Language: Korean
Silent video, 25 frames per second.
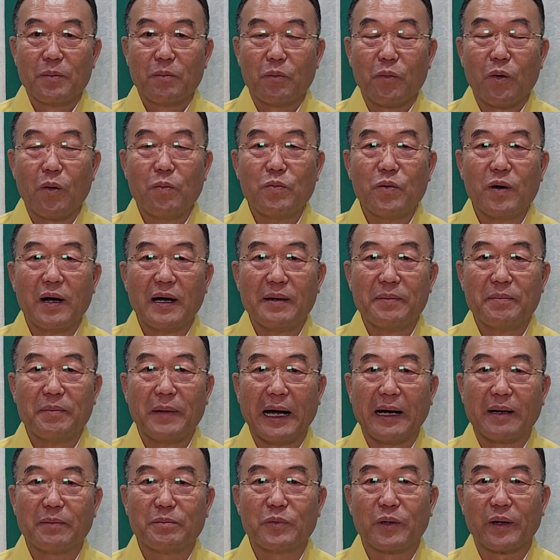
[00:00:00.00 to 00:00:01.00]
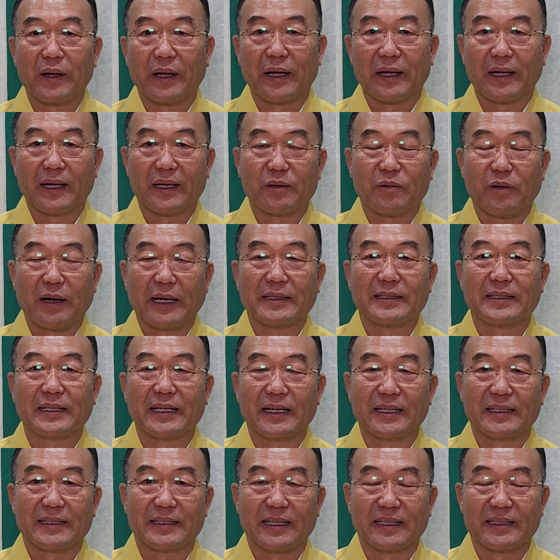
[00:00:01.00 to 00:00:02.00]
몸과 마음의
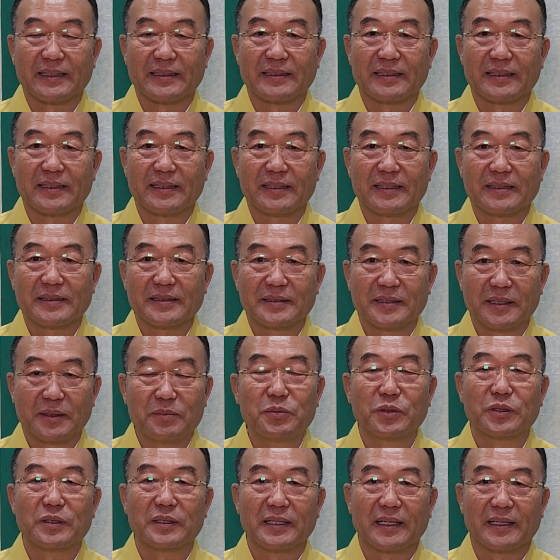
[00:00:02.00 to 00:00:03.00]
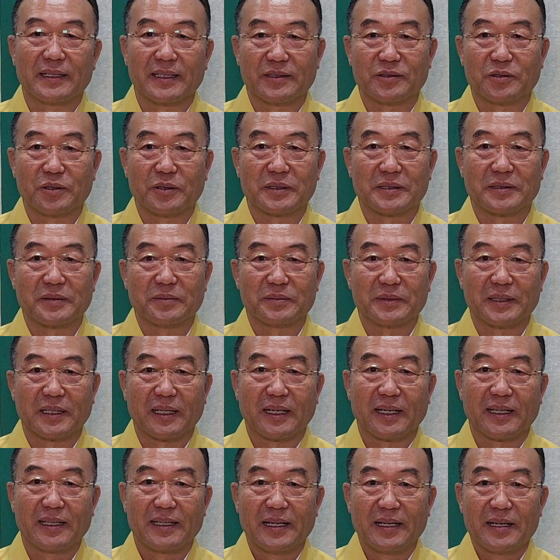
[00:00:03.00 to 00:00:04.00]
관계에 대해서 질문을 해
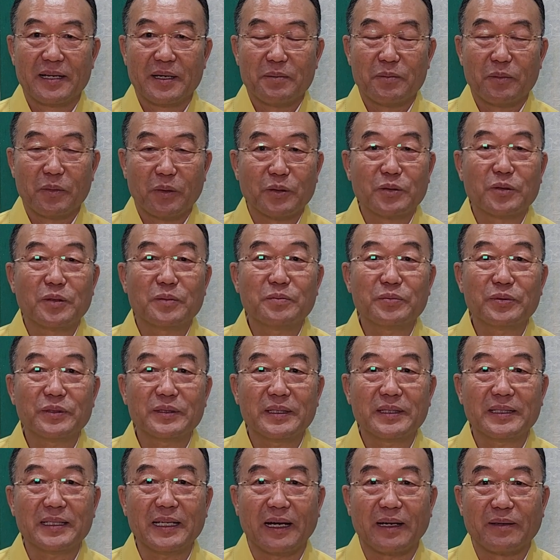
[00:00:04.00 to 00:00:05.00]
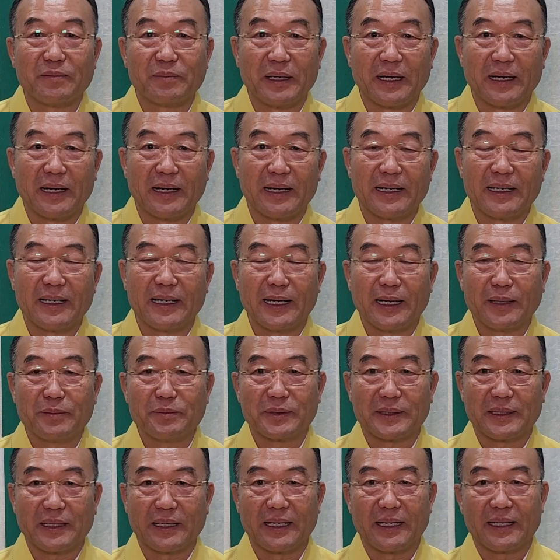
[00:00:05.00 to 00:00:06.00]
주었습니다. 모든 분들이 아마
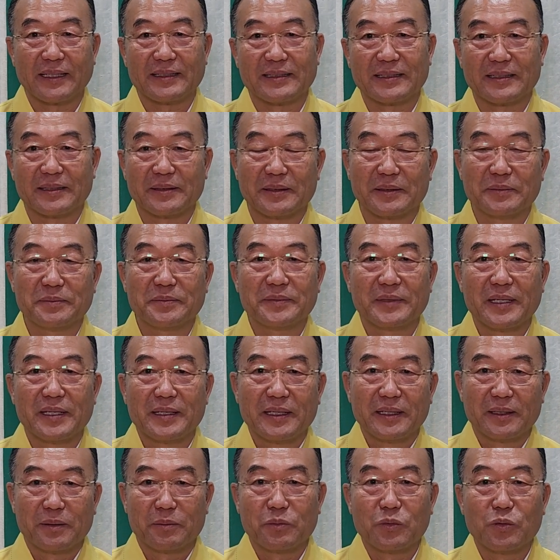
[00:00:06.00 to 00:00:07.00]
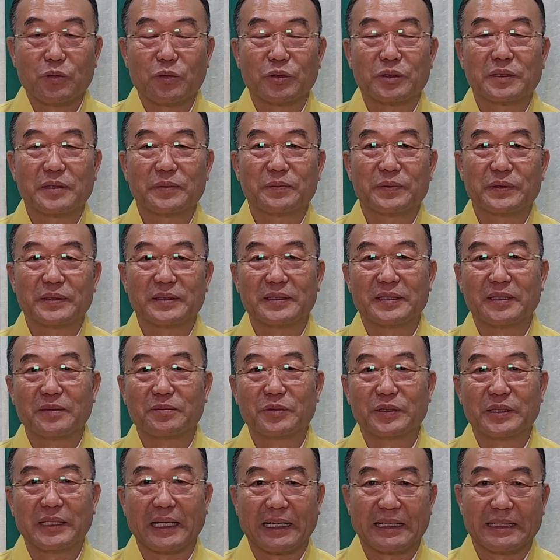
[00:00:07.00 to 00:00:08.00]
함께 지금 묻고 싶은
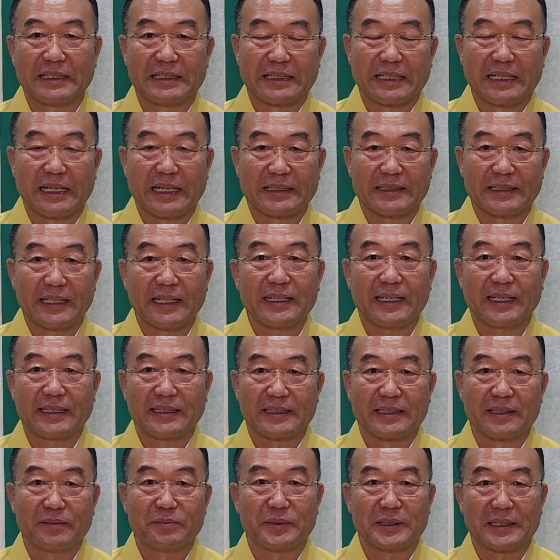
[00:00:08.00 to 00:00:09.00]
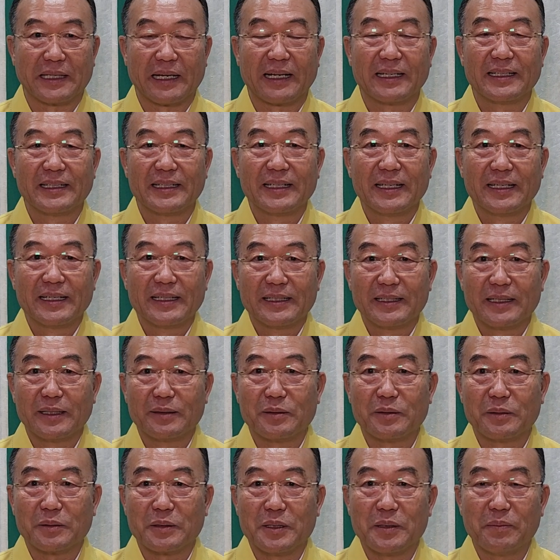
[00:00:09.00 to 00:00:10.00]
질문이 아닐까 생각이 듭니다.
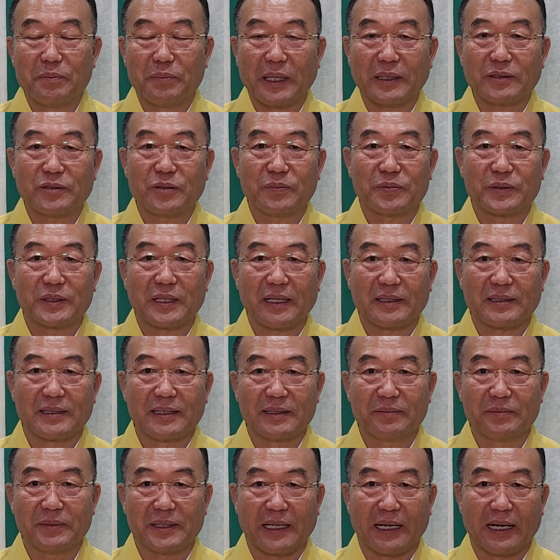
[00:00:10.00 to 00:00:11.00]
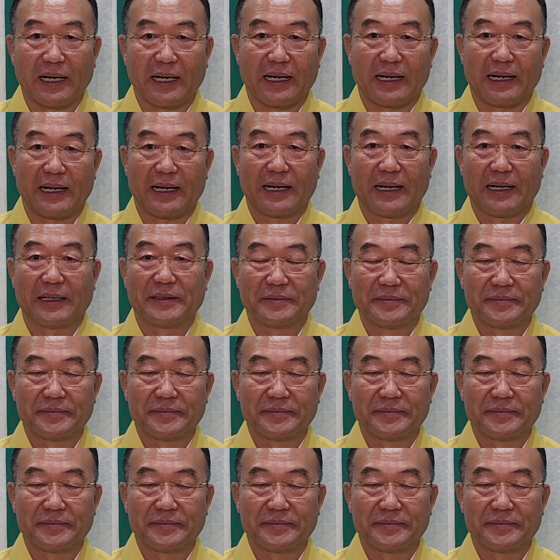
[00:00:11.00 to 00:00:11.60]
여러분 큰 박수 부탁드립니다.